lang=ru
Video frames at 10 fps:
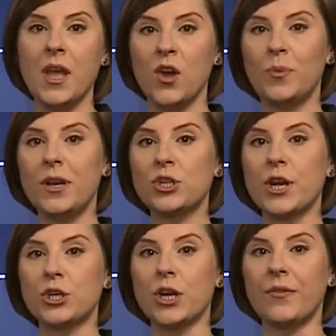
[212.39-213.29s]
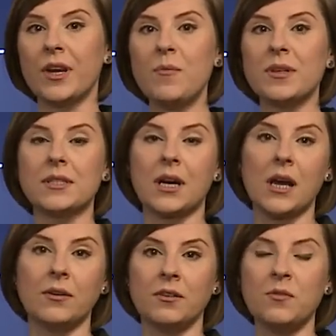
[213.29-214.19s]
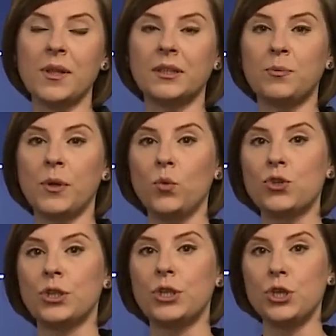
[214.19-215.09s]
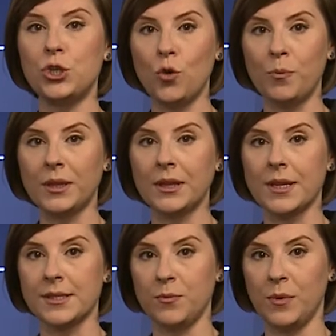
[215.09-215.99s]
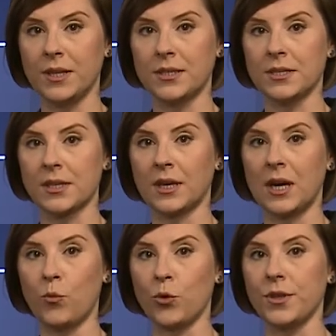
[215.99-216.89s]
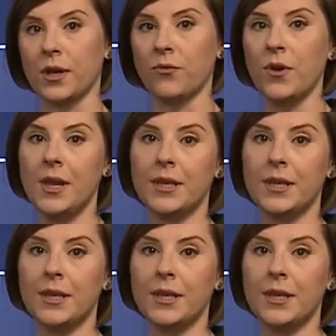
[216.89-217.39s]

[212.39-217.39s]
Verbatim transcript: В ближайшее время страховые выплаты получат еще 15 медицинских работников.